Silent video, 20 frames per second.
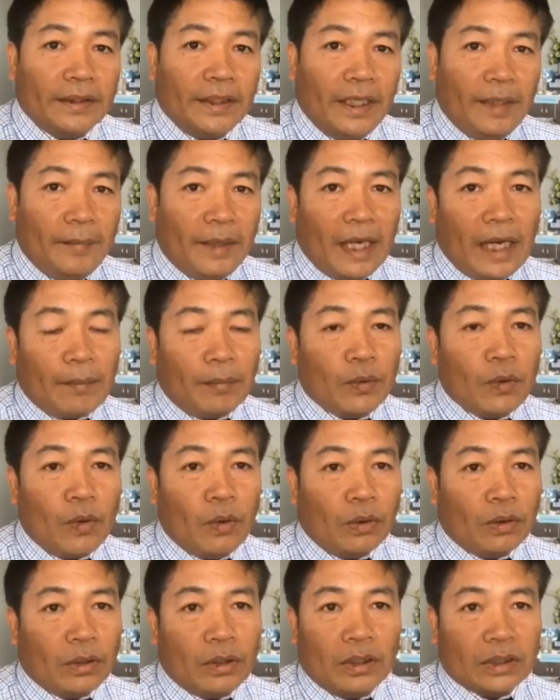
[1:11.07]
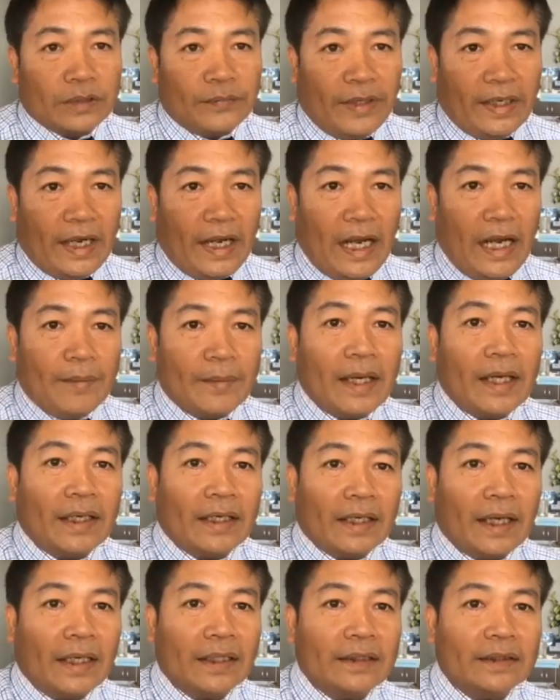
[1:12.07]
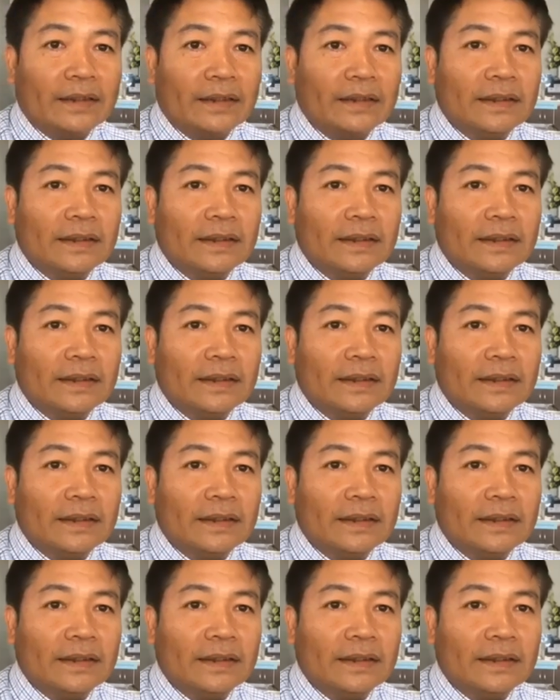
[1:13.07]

เห็นไหมครับ ทุกคนก็แสวงหาอำนาจทั้งนั้น